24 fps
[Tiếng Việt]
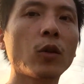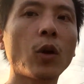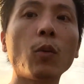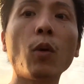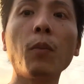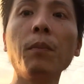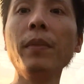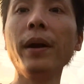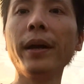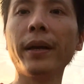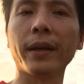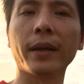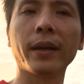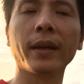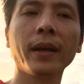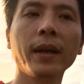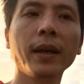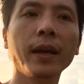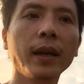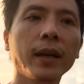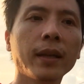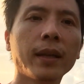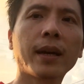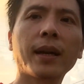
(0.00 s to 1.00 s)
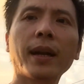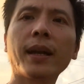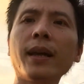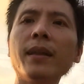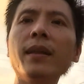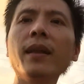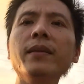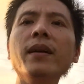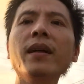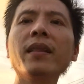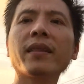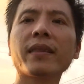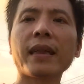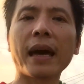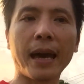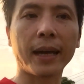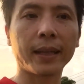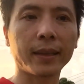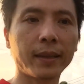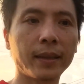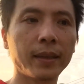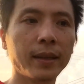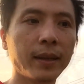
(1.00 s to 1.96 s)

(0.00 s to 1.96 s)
nói một mình, thế cái đấy rất đơn giản.